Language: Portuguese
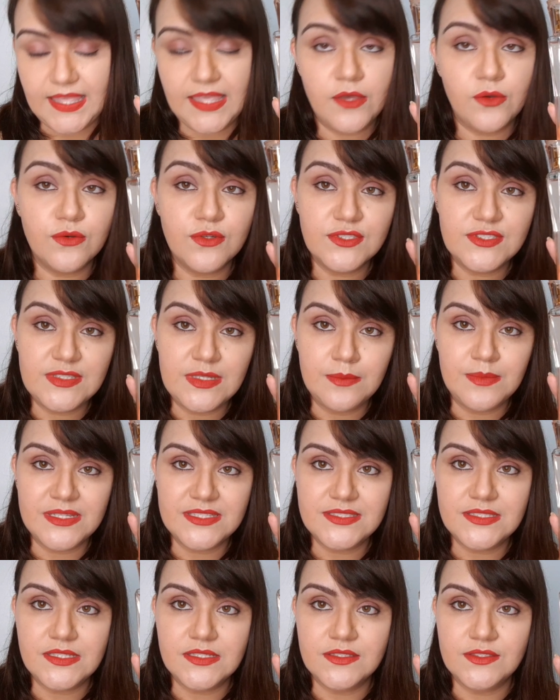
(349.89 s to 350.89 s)
Eu gostei
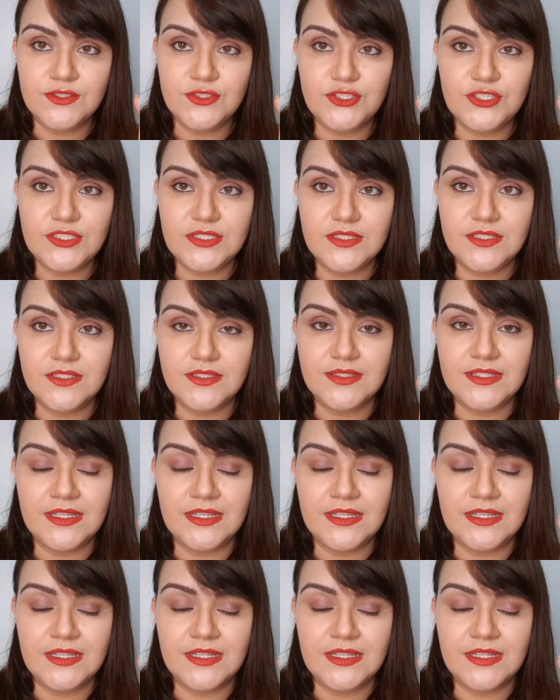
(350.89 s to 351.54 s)
bastante